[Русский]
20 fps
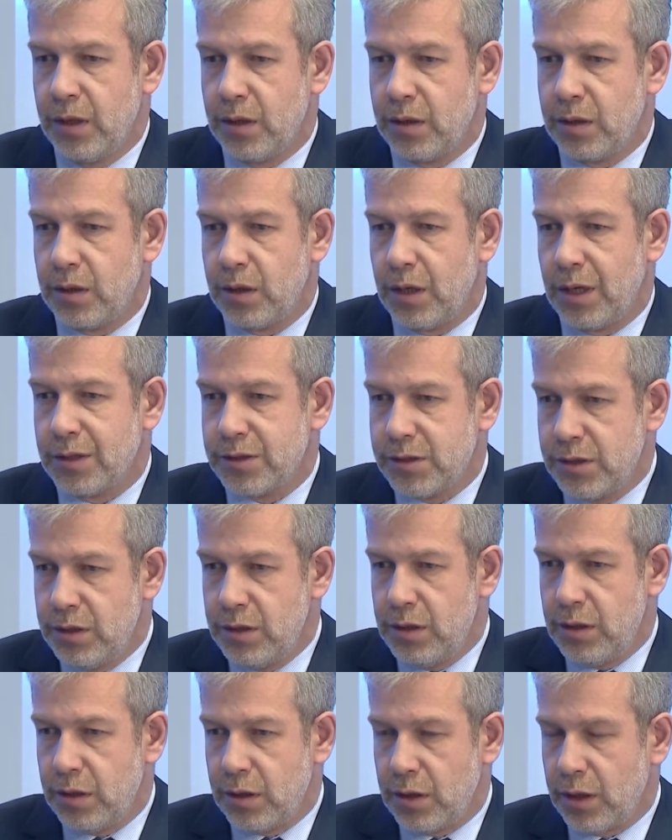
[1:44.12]
Э,
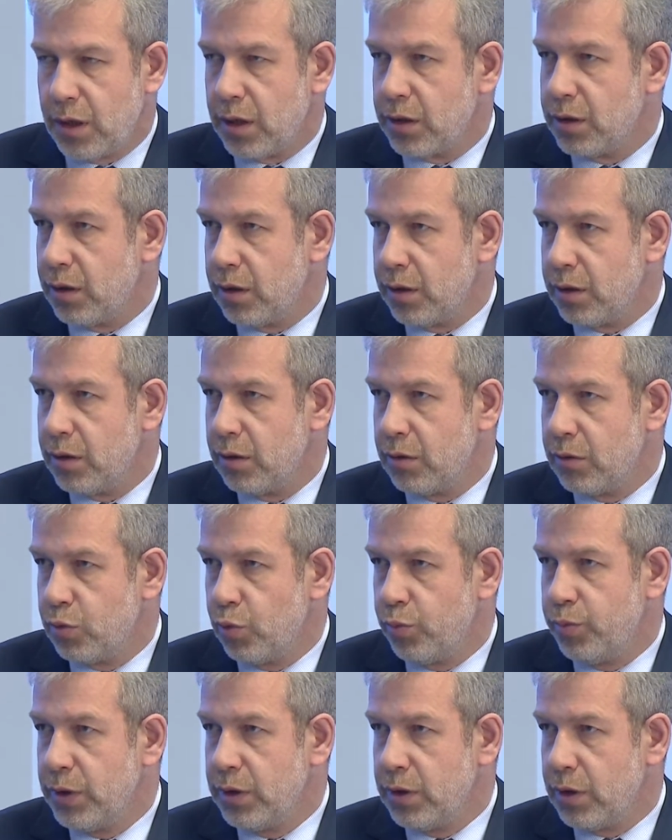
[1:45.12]
оценить характер этих
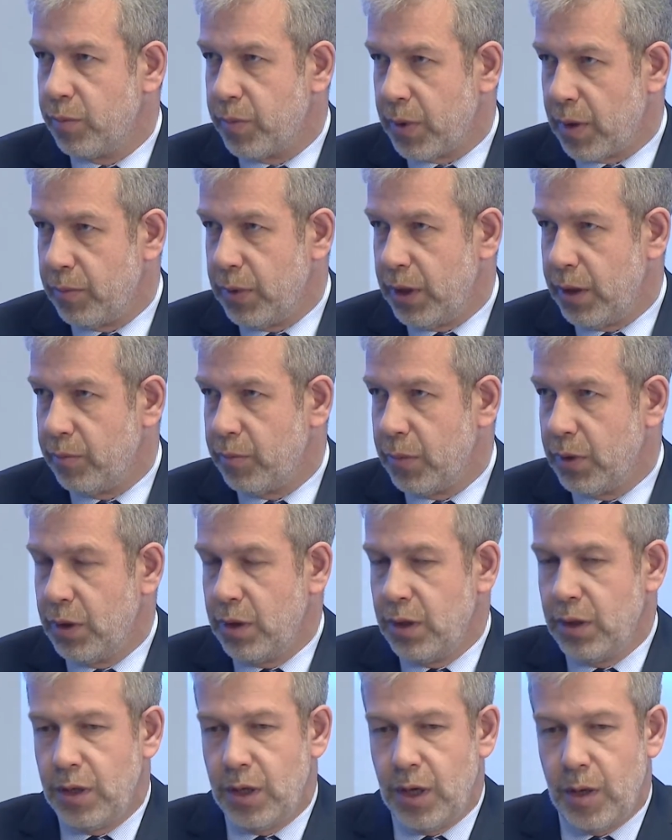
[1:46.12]
глубинных проблем,
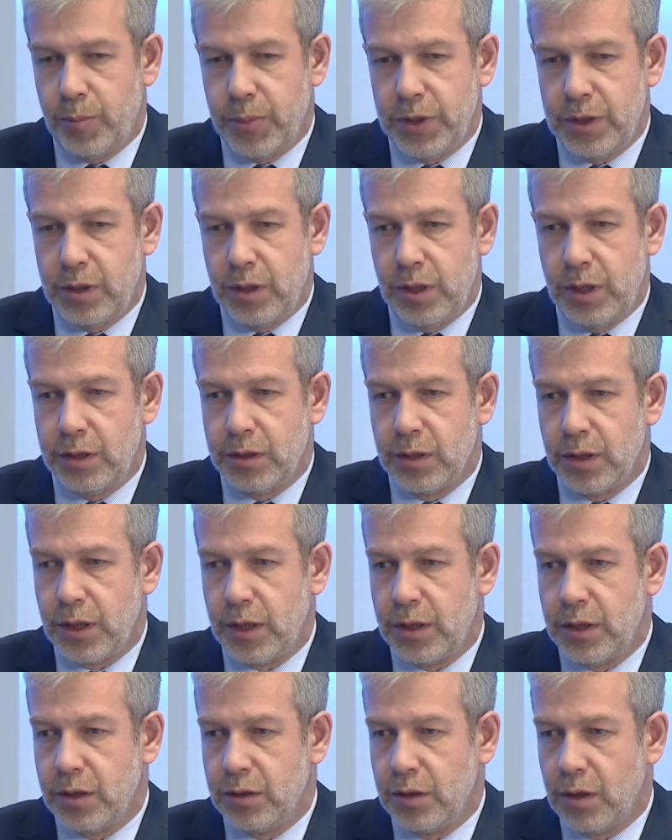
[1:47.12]
определить, на
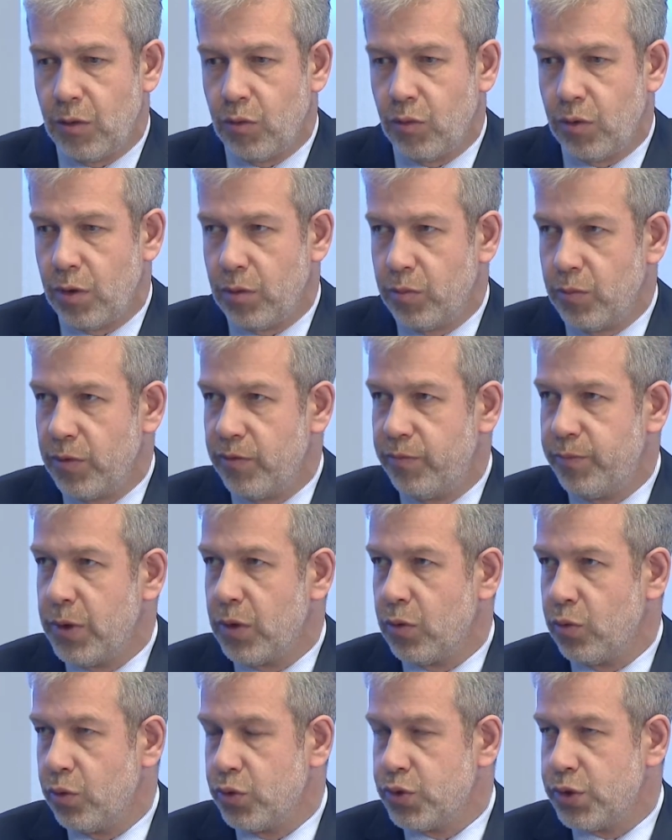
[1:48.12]
каких дорогах мы в
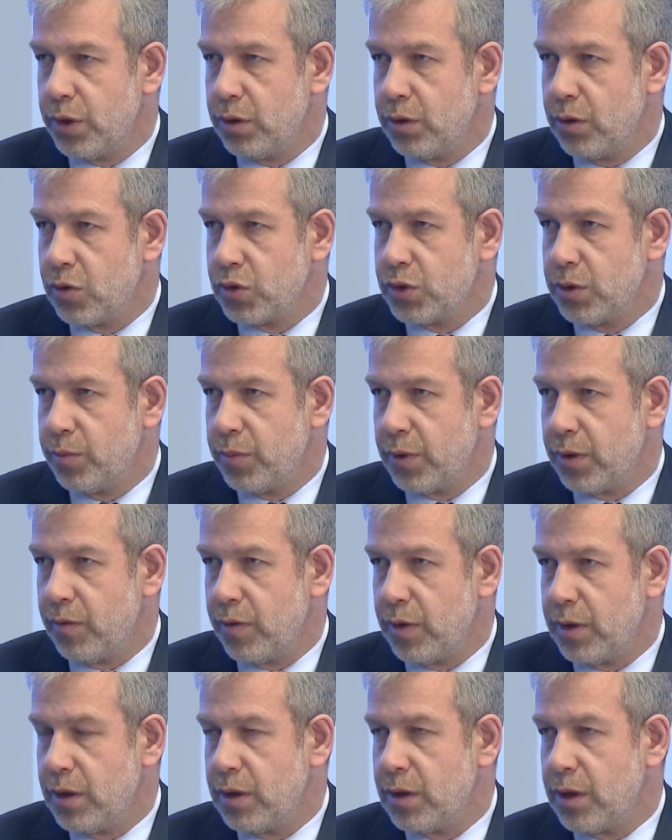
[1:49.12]
первую очередь должны
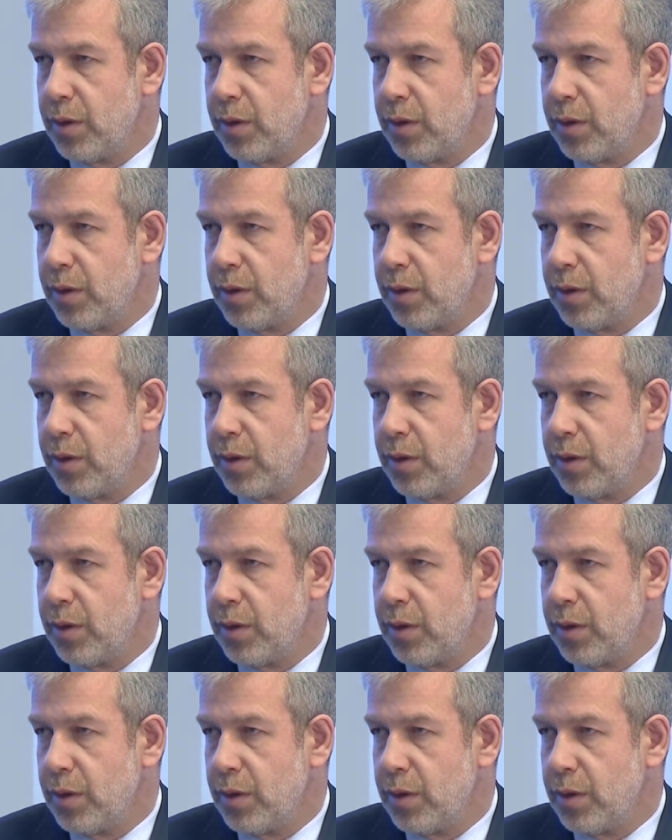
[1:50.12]
проводить